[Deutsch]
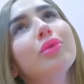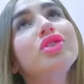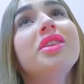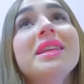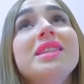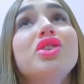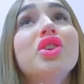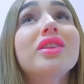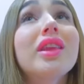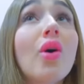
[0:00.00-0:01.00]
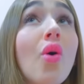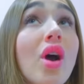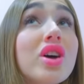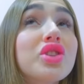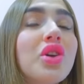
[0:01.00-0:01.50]
Wir müssen ihre
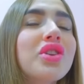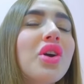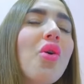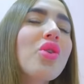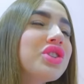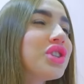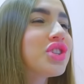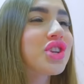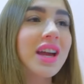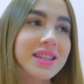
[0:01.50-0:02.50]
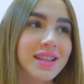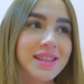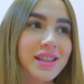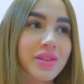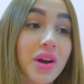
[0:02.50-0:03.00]
Geheimnisse herausfinden. Das
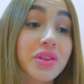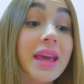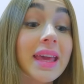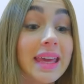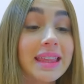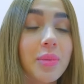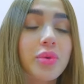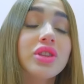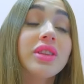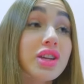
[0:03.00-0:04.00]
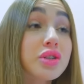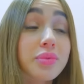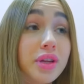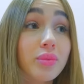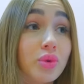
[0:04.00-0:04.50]
wird unser Vorteil werden.
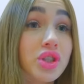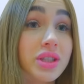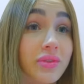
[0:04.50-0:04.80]
Also, wer weiß